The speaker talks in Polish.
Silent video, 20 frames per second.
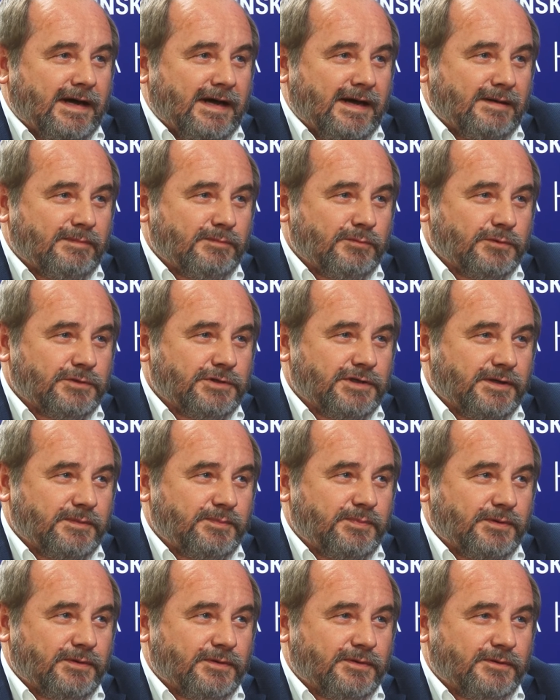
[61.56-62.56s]
a mu się
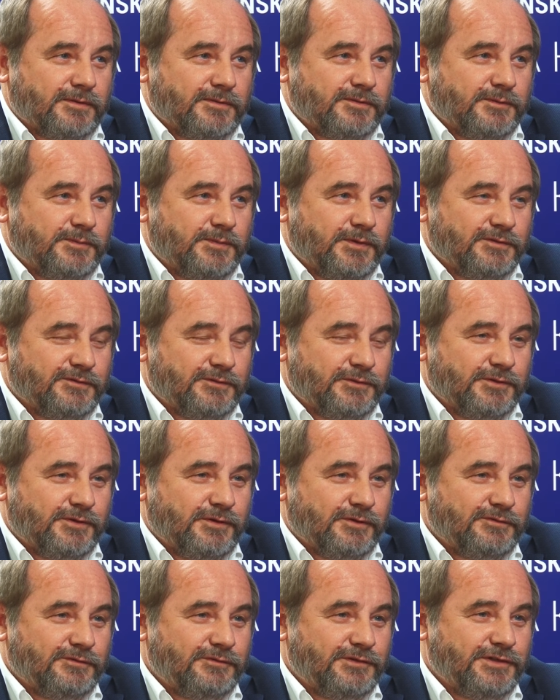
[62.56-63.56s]
po roku, po dwóch
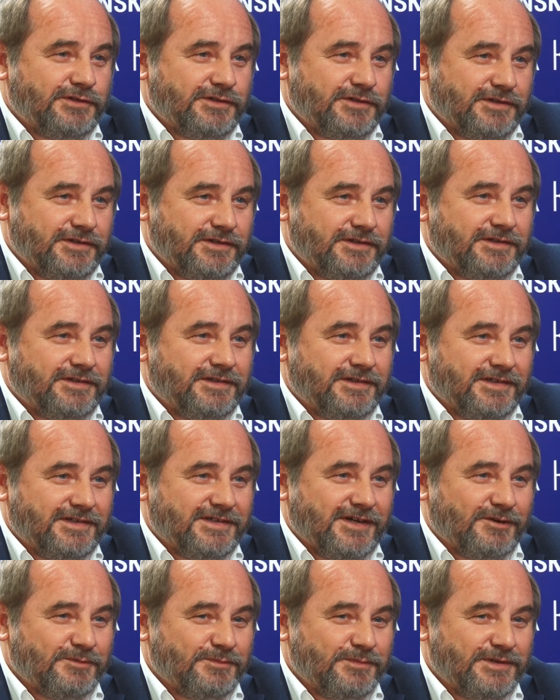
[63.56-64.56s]
odwidzi i
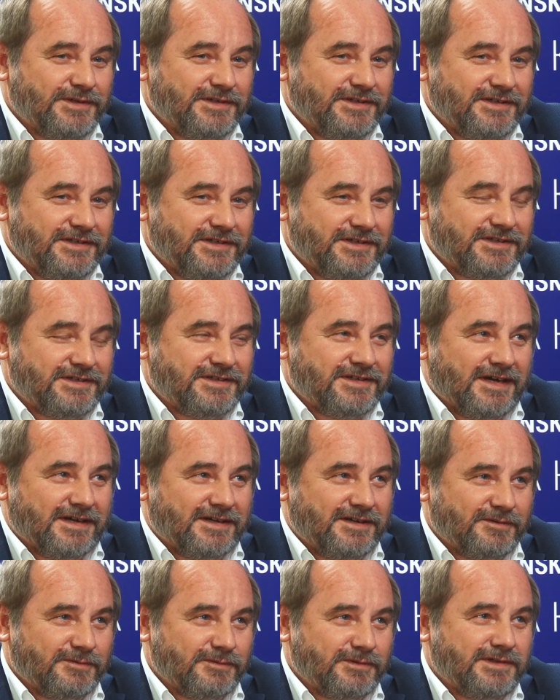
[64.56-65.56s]
chciałby iść na
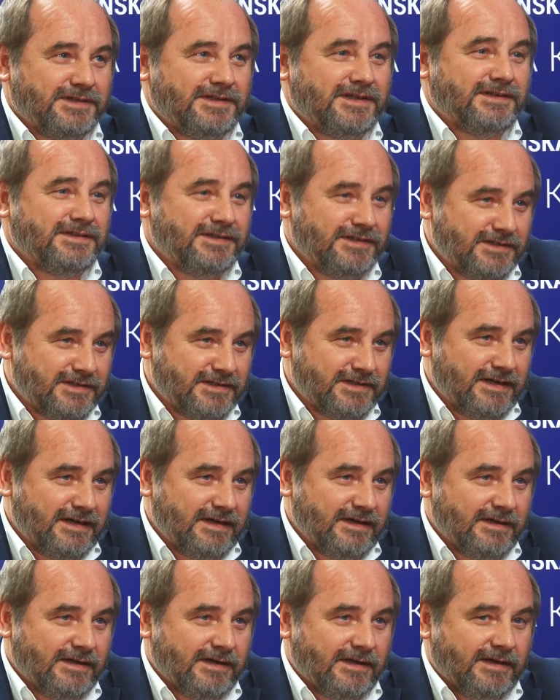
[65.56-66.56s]
kierunki techniczne,
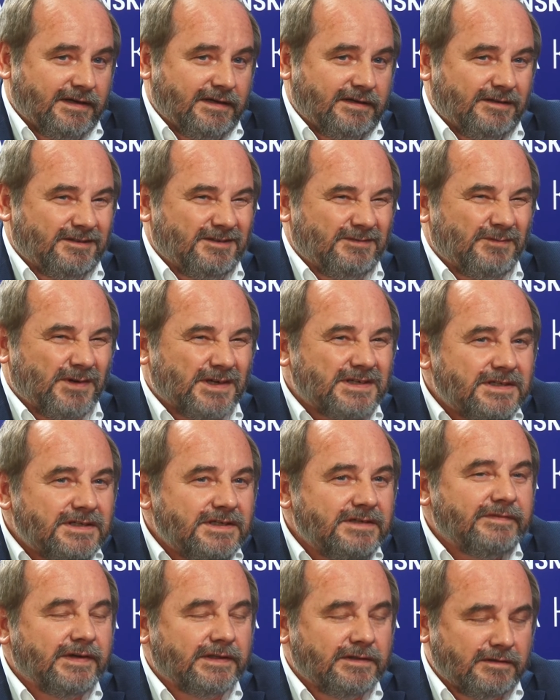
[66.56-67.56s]
no to
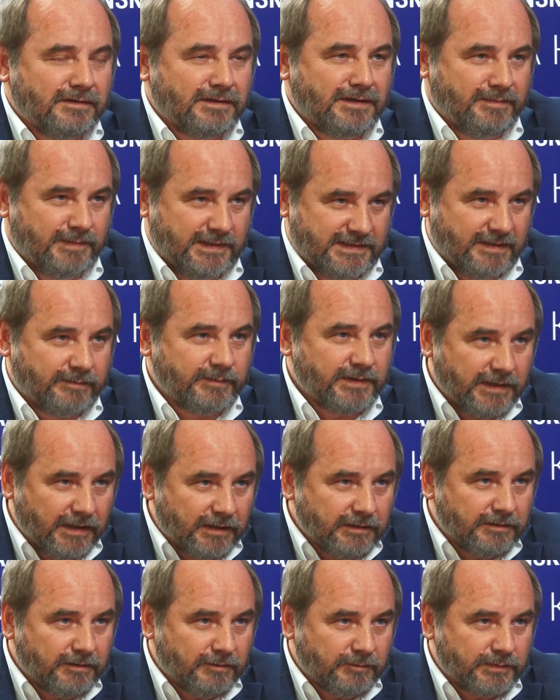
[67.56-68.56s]
właściwie drogę ma
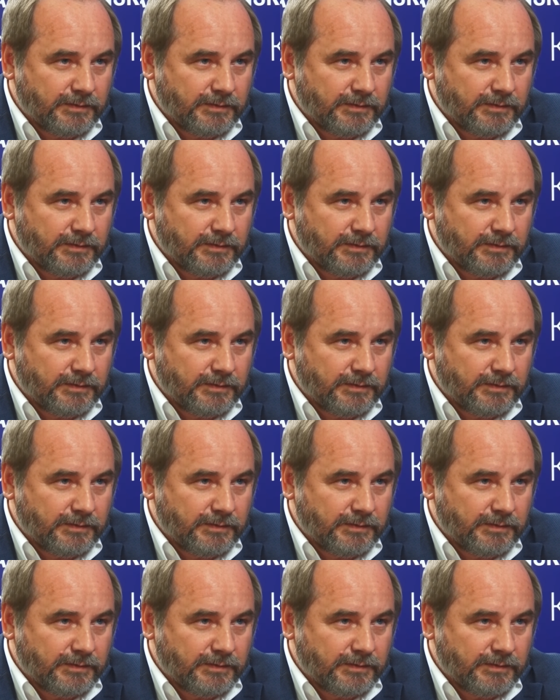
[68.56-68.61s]
zamkniętą.